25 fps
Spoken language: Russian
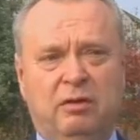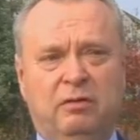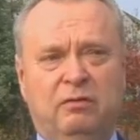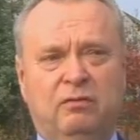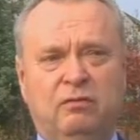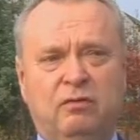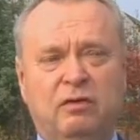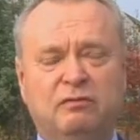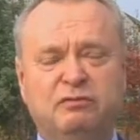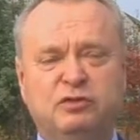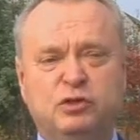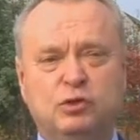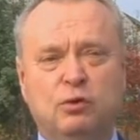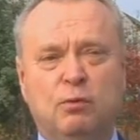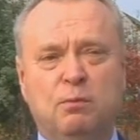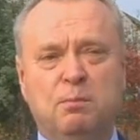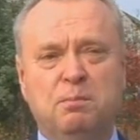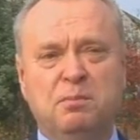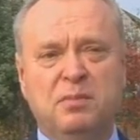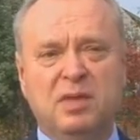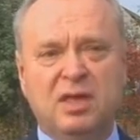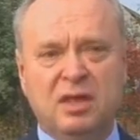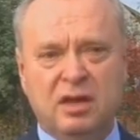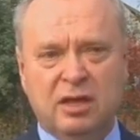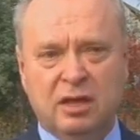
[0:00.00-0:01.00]
во всем
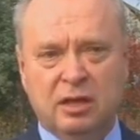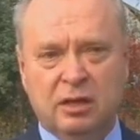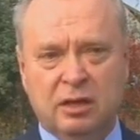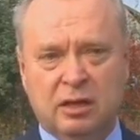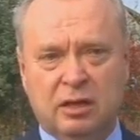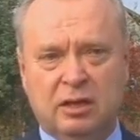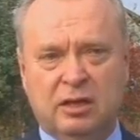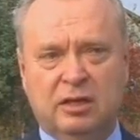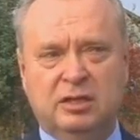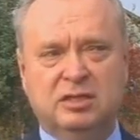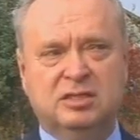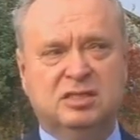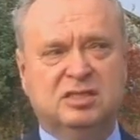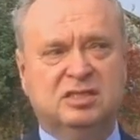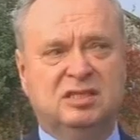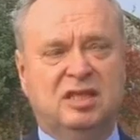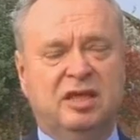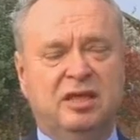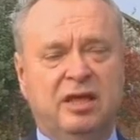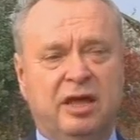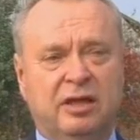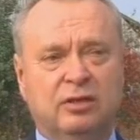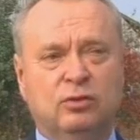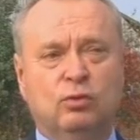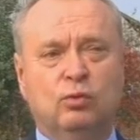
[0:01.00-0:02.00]
мире
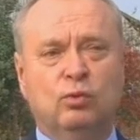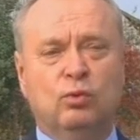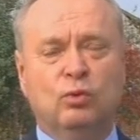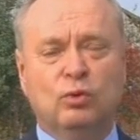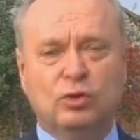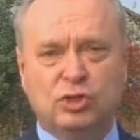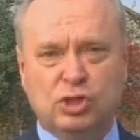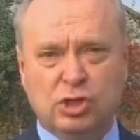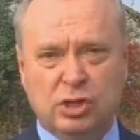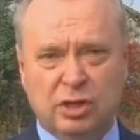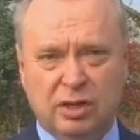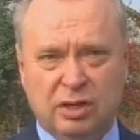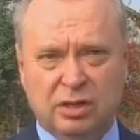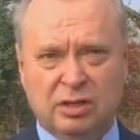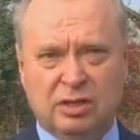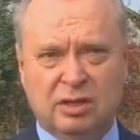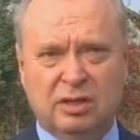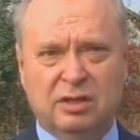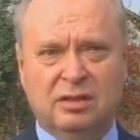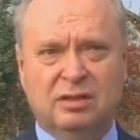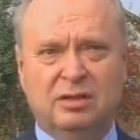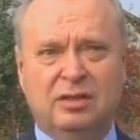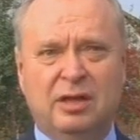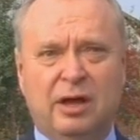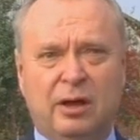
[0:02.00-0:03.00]
стоят
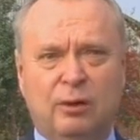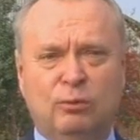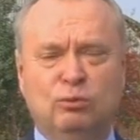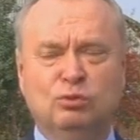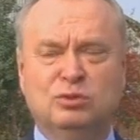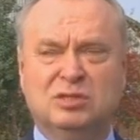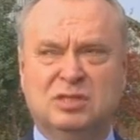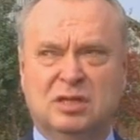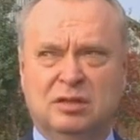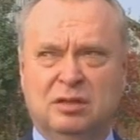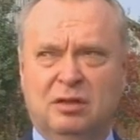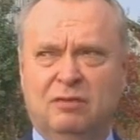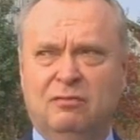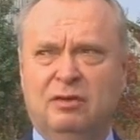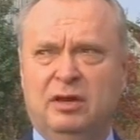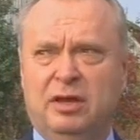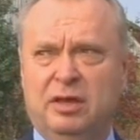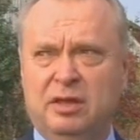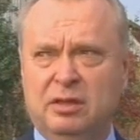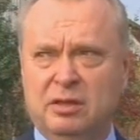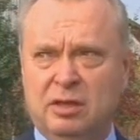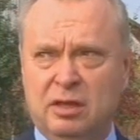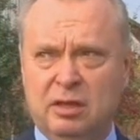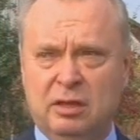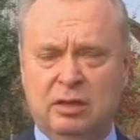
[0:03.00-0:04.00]
очереди на
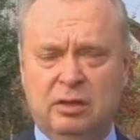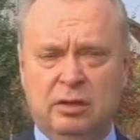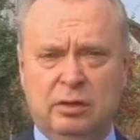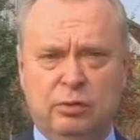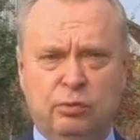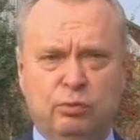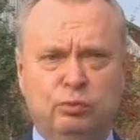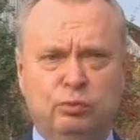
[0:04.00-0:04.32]
усыновление и